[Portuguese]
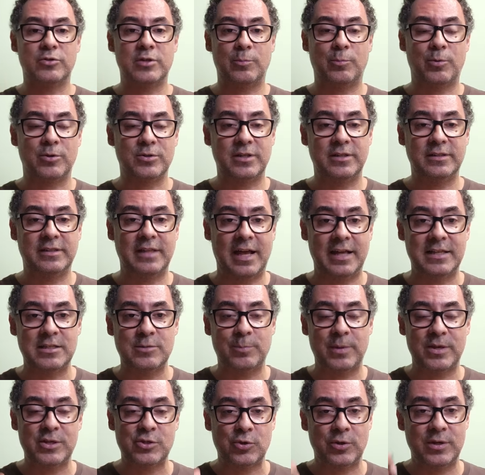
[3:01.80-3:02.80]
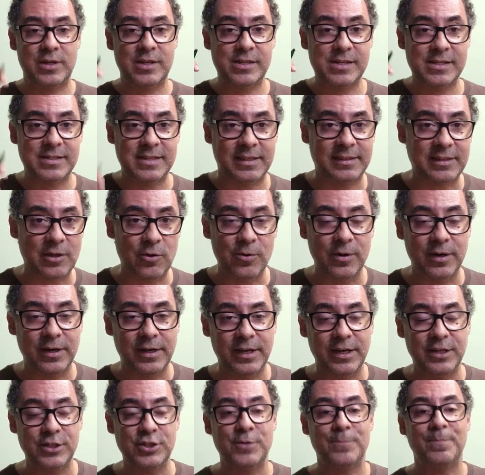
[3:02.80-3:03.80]
dos aposentados e pensionistas é tão
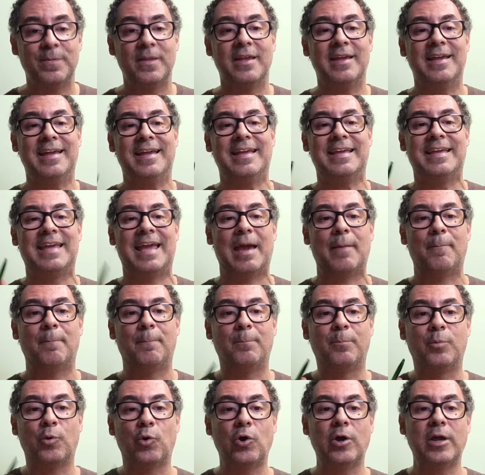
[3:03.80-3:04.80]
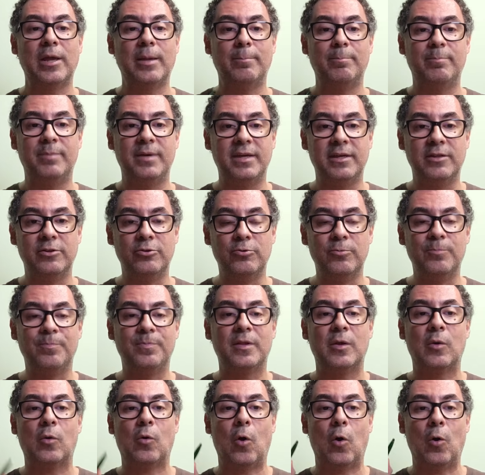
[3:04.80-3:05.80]
grande que é proibido
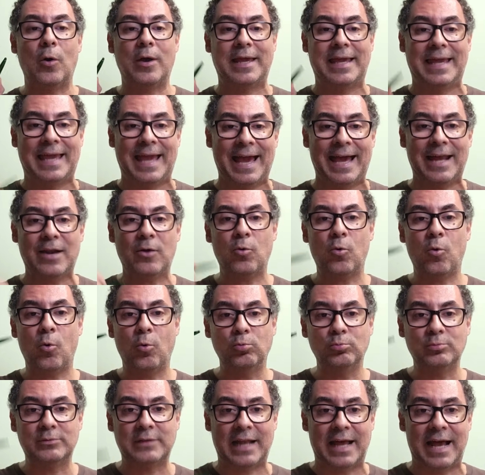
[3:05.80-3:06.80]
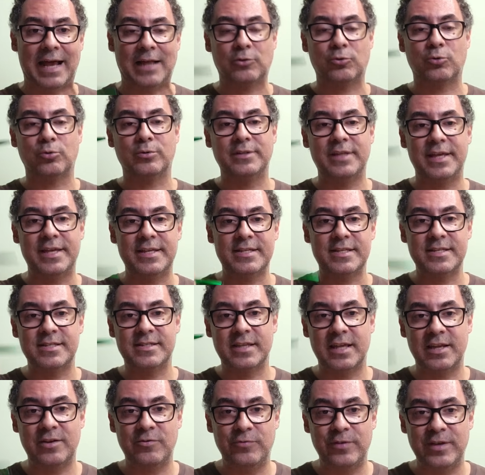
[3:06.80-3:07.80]
qualquer contrato desses
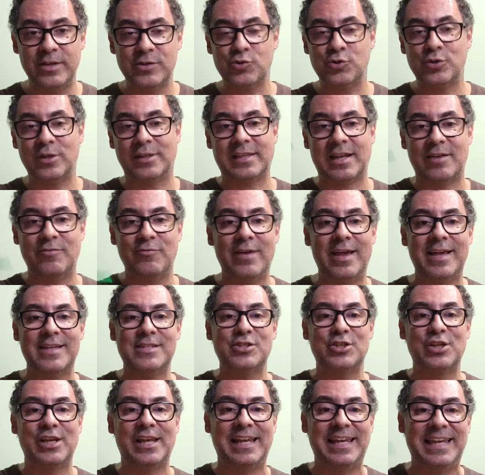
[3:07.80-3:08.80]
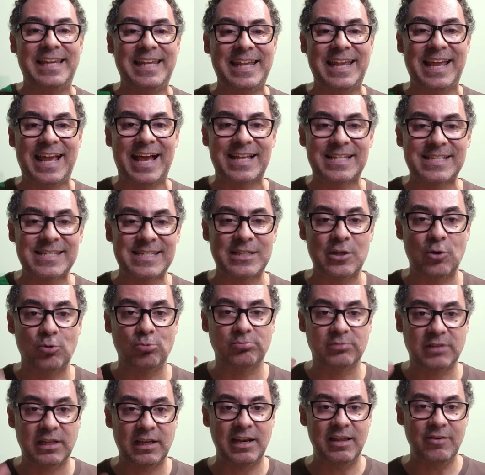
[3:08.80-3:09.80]
serviços através de ligação
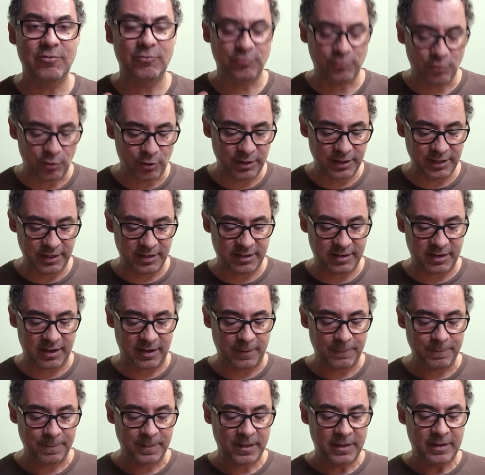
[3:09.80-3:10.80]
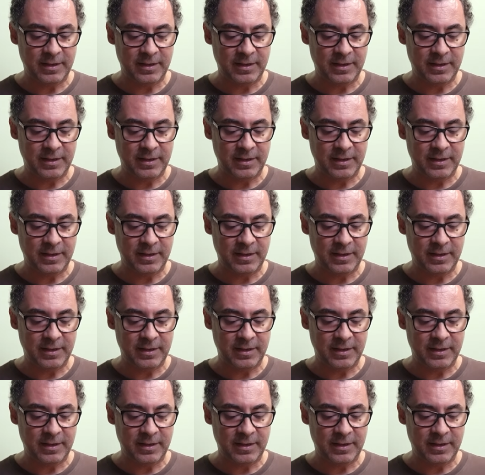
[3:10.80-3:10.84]
telefônica.